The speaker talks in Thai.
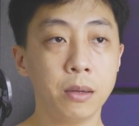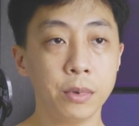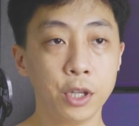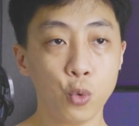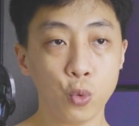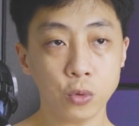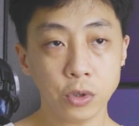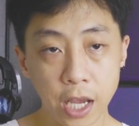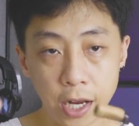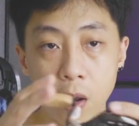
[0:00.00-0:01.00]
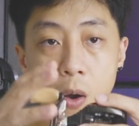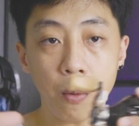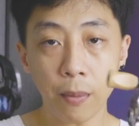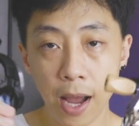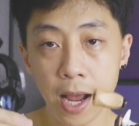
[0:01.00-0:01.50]
มีถุงใส่ลอ
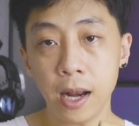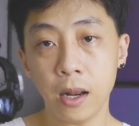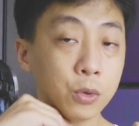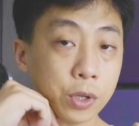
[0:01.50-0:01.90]
กมา แล้ว